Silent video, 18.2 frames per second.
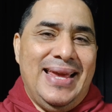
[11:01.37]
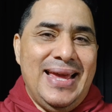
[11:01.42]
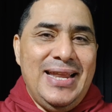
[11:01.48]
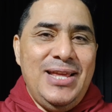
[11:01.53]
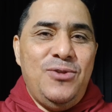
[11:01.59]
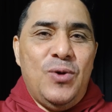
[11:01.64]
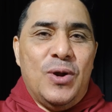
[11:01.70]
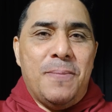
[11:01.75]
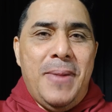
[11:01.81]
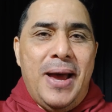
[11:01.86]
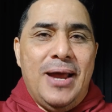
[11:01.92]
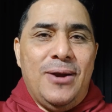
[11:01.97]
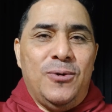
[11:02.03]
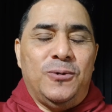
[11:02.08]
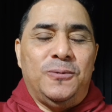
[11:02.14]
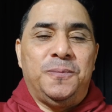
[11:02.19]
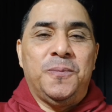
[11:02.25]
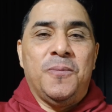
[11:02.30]
querido
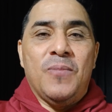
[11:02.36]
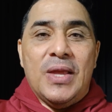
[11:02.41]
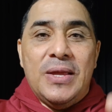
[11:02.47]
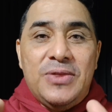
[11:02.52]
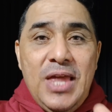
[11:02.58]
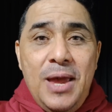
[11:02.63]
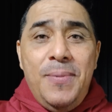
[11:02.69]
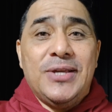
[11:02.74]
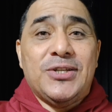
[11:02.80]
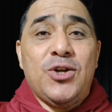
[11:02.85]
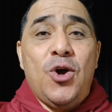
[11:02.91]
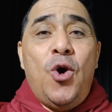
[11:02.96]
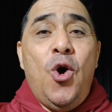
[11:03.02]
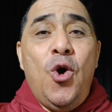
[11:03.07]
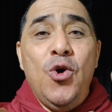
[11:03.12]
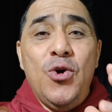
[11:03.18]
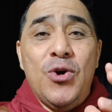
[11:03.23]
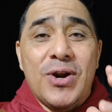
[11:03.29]
hermano. Debes
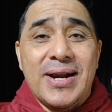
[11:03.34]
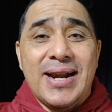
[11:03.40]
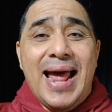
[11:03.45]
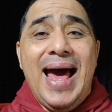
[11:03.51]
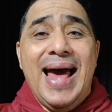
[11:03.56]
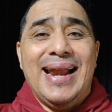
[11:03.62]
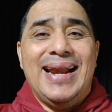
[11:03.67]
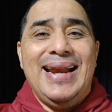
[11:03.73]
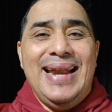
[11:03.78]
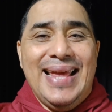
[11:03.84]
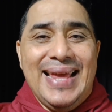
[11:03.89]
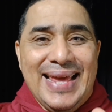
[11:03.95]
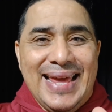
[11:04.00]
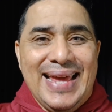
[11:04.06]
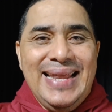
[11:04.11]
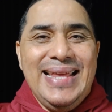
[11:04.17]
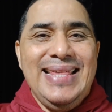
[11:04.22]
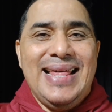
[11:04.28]
honrarle,
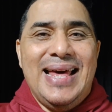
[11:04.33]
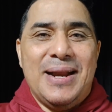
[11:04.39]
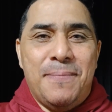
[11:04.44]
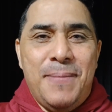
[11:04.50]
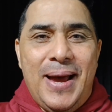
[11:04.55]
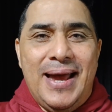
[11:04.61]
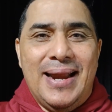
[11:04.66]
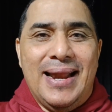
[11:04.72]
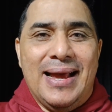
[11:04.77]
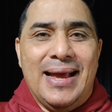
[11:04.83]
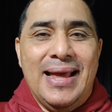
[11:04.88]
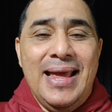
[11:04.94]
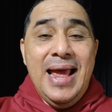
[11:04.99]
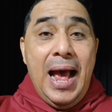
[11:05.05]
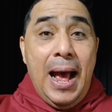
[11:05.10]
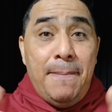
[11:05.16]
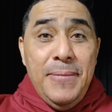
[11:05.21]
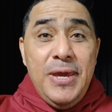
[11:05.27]
querida hermana,
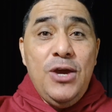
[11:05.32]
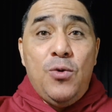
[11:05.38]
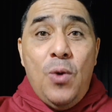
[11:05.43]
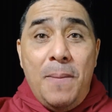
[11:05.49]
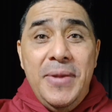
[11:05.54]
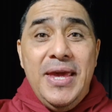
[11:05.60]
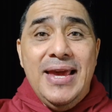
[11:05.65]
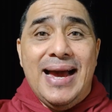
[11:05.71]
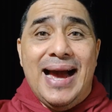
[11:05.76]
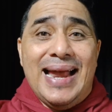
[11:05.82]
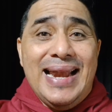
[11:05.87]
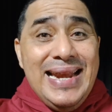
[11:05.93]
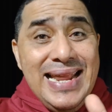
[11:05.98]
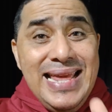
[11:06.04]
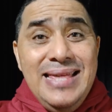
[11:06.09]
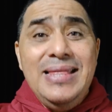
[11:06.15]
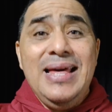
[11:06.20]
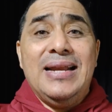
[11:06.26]
amigo, amiga,
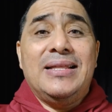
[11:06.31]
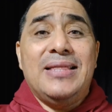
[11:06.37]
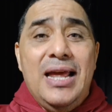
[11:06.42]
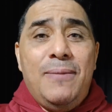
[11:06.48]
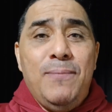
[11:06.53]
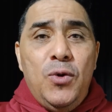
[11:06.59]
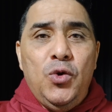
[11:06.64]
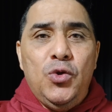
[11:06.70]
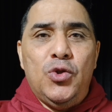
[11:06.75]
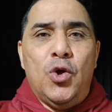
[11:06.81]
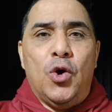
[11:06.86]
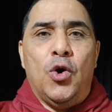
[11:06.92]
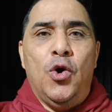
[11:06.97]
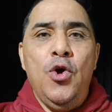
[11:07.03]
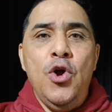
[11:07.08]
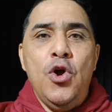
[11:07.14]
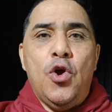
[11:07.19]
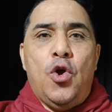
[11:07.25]
líder del mundo.